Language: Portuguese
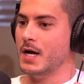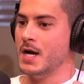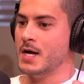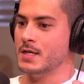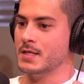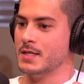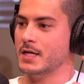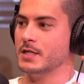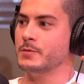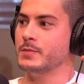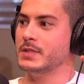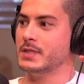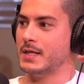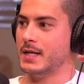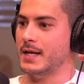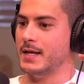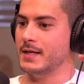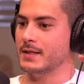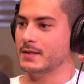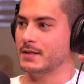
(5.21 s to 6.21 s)
a andar de
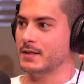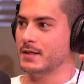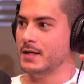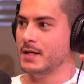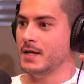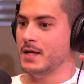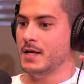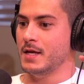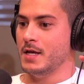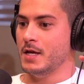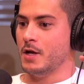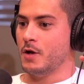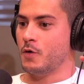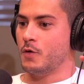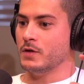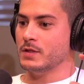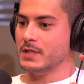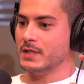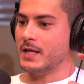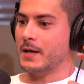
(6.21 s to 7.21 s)
bicicleta.
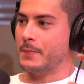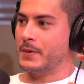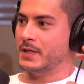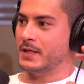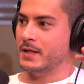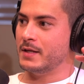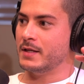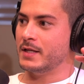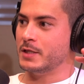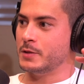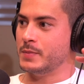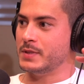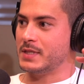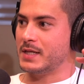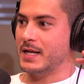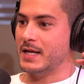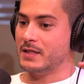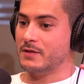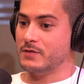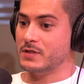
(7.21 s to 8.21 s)
Quando você está aprendendo a andar de
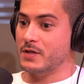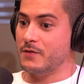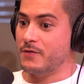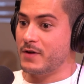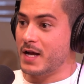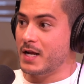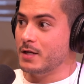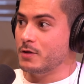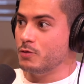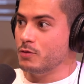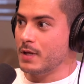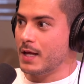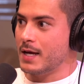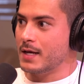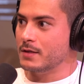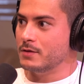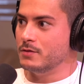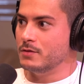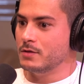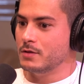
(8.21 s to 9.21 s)
bicicleta, você fica ali do
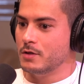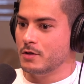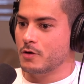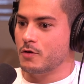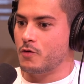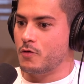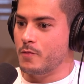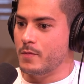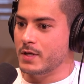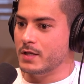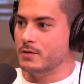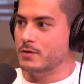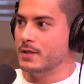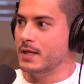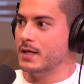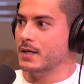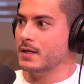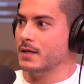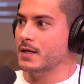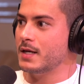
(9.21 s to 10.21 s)
lado, com medo
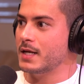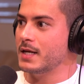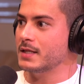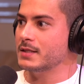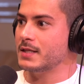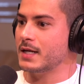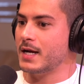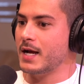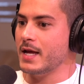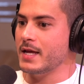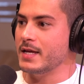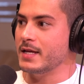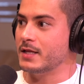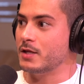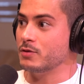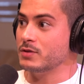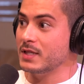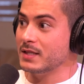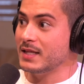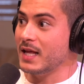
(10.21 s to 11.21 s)
da criança cair.
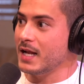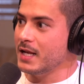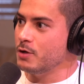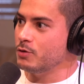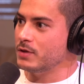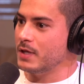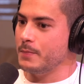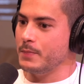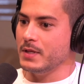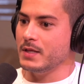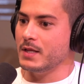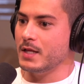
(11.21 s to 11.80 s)
Então você está ali o tempo